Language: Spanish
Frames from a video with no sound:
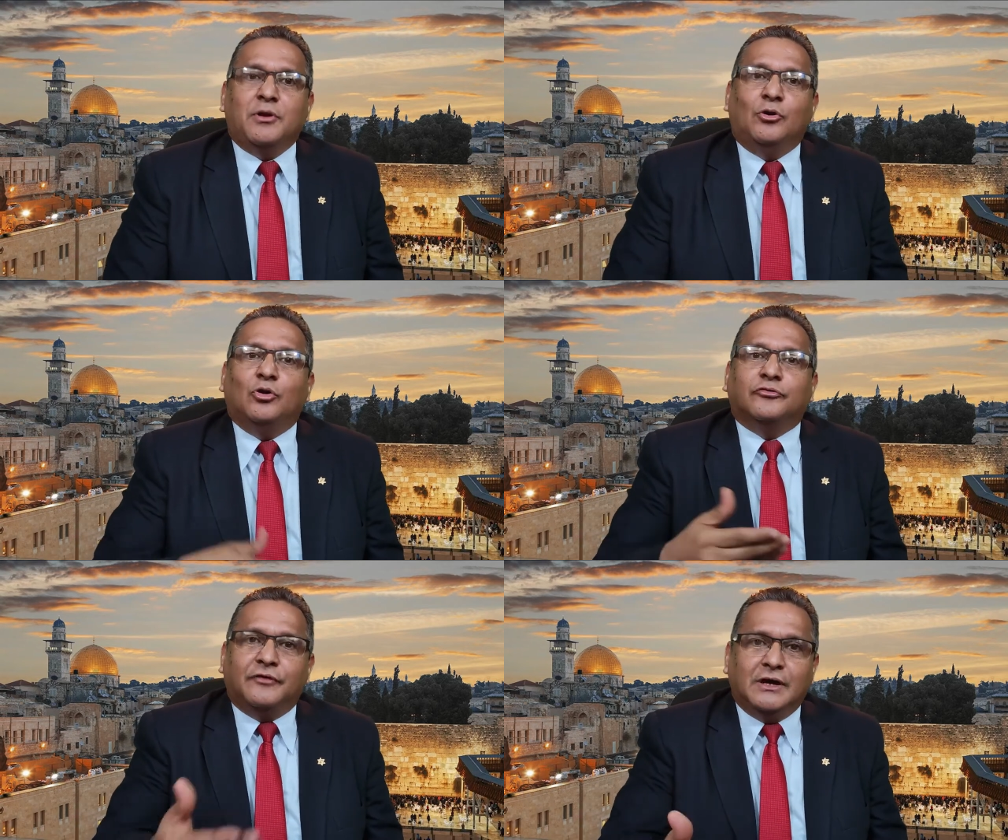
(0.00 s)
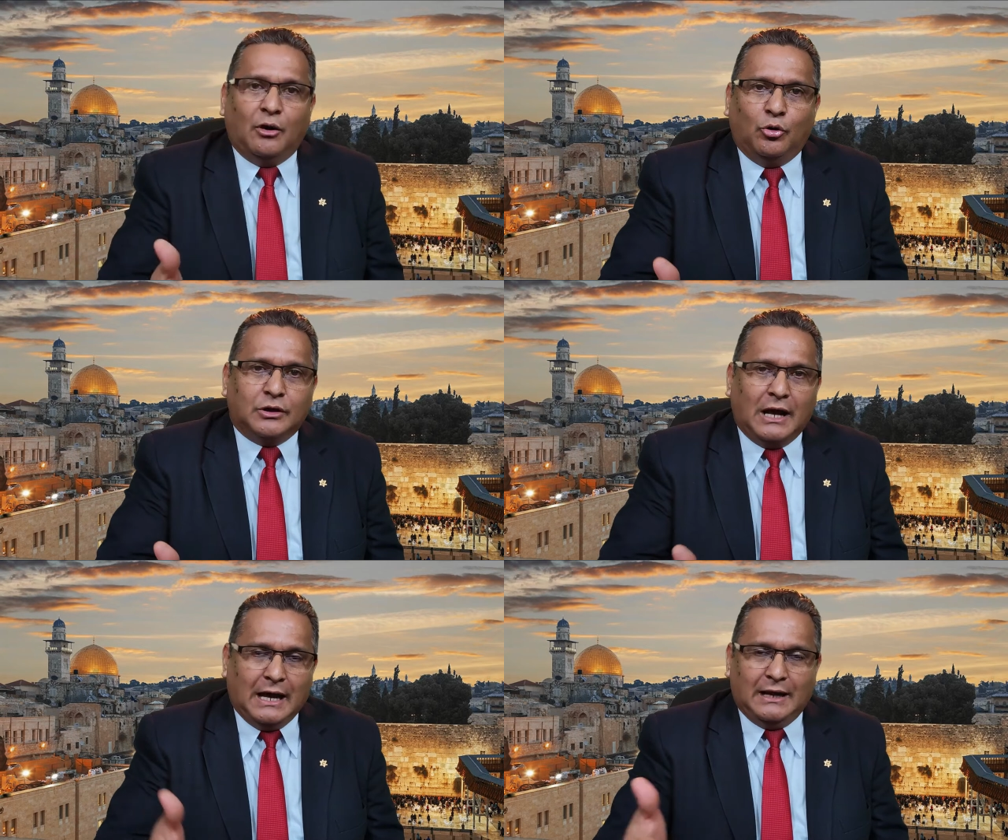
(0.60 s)
pero los ve
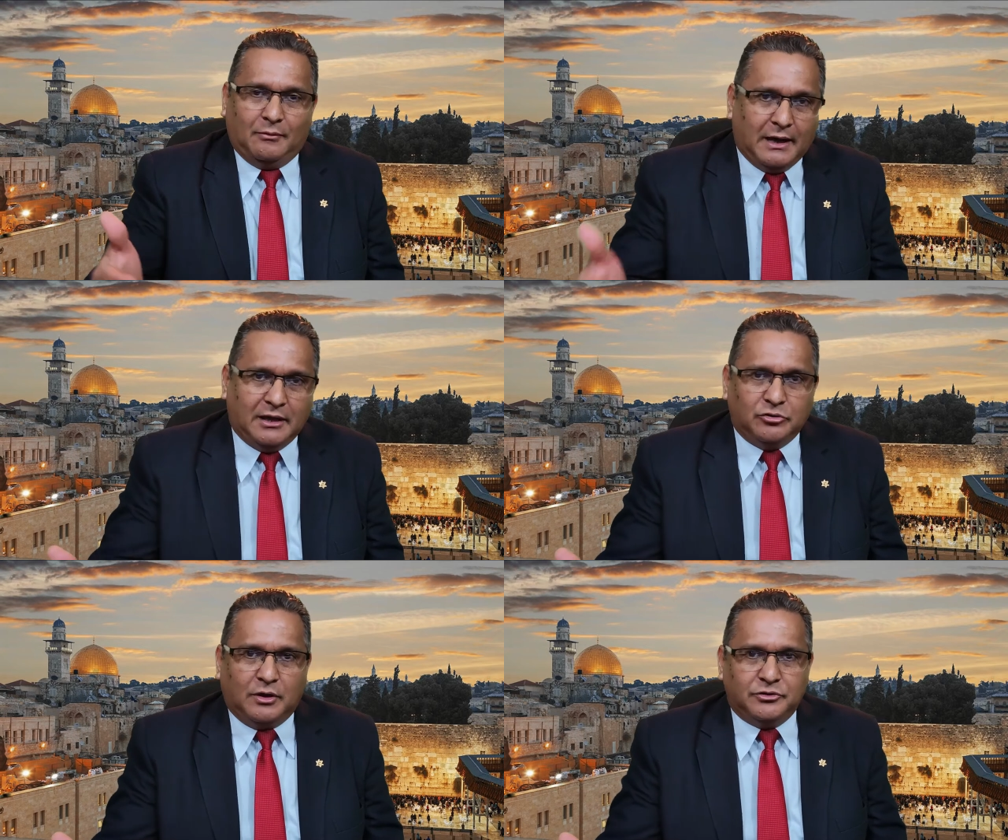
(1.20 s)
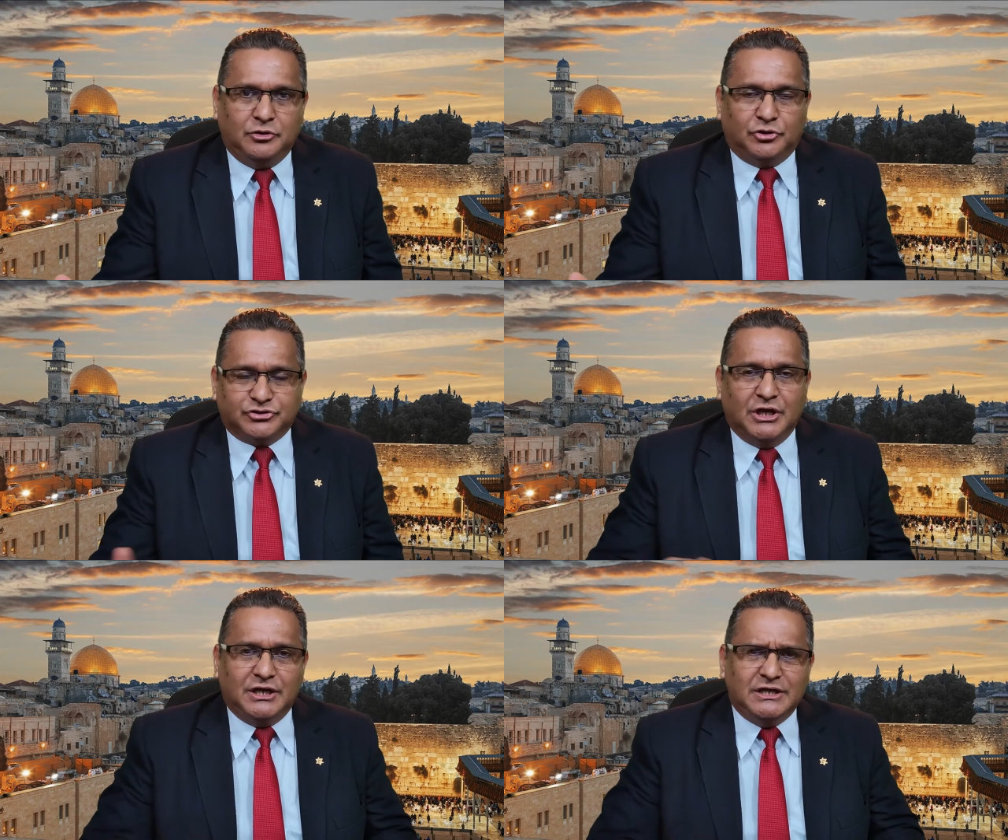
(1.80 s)
ahora alabando a
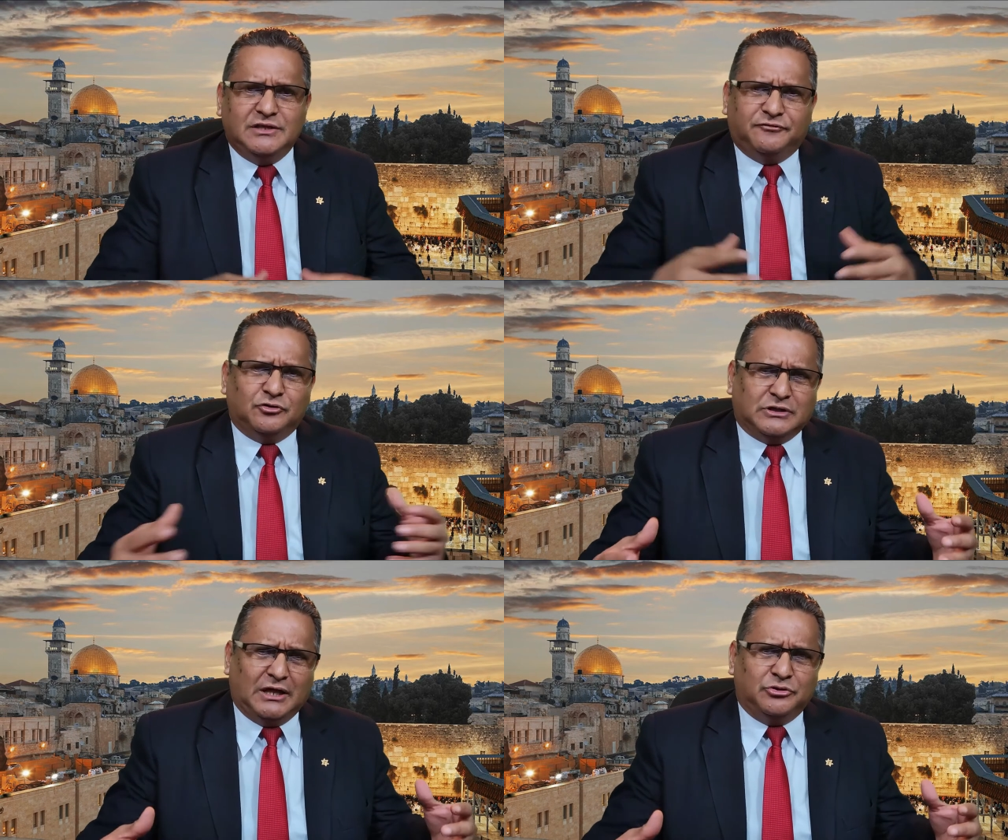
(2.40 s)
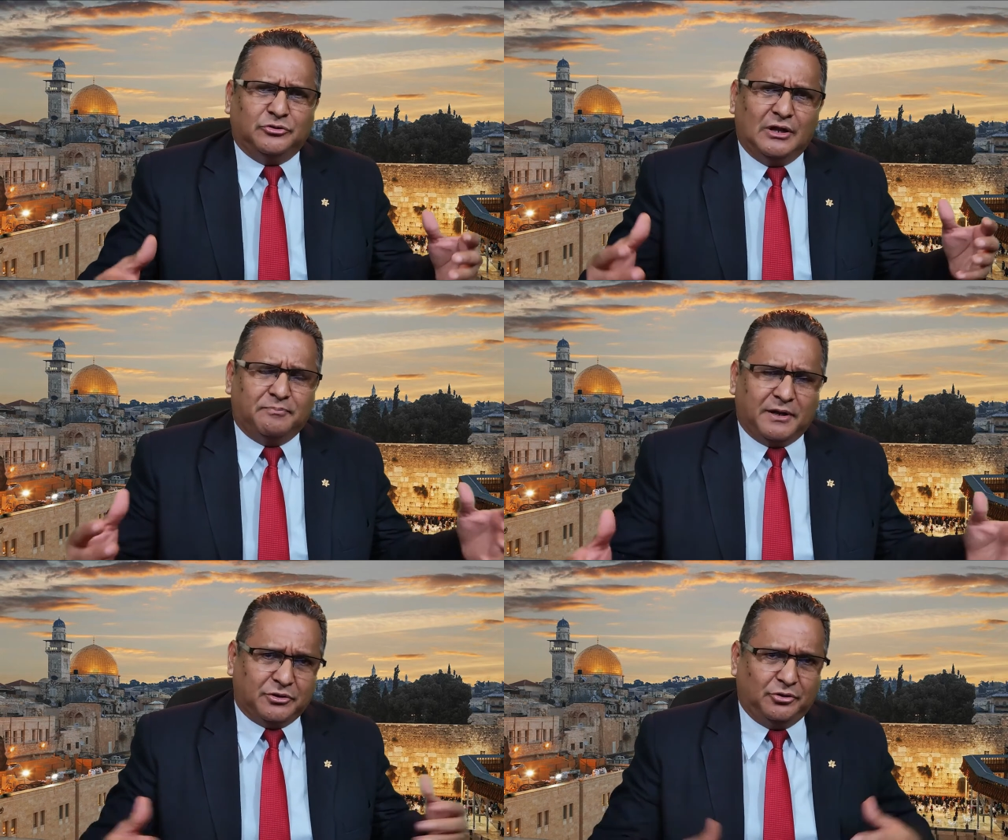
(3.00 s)
Dios y disfrutando
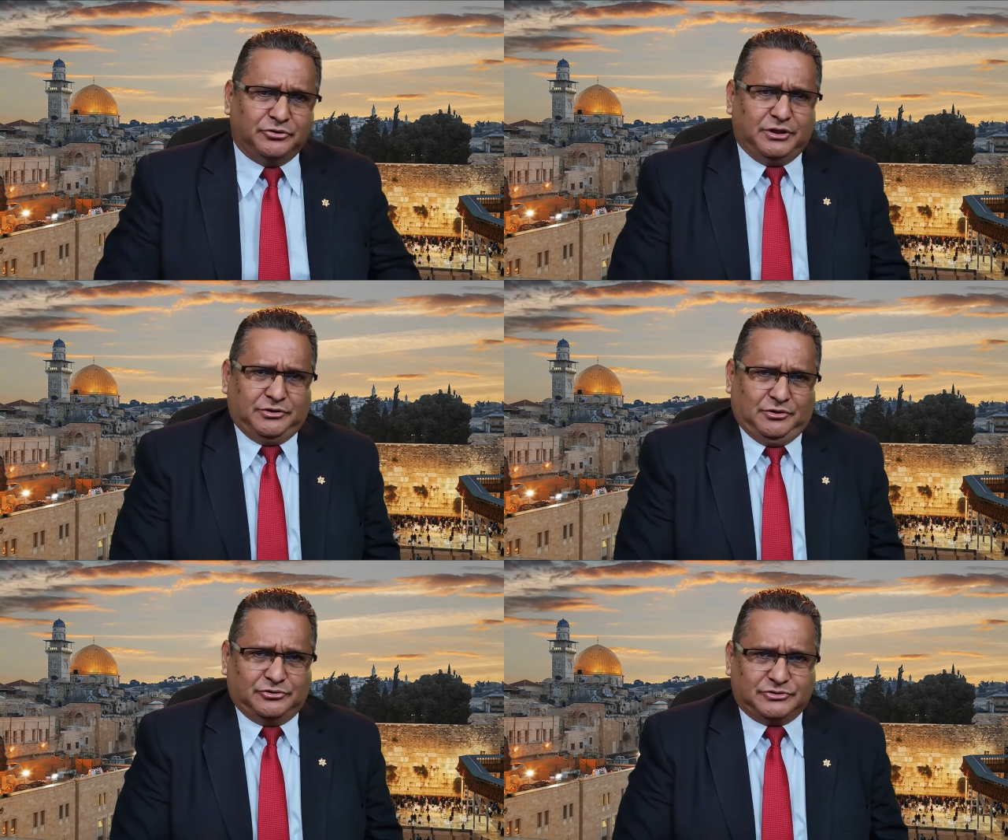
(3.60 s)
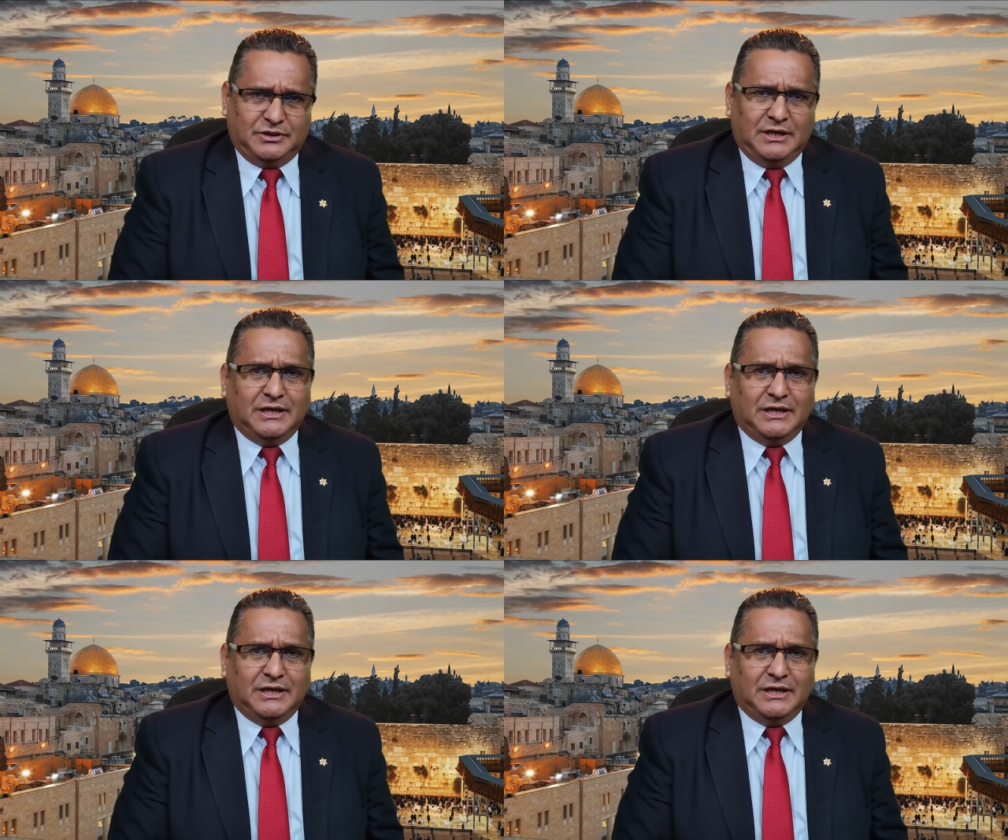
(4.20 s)
del perdón de Dios.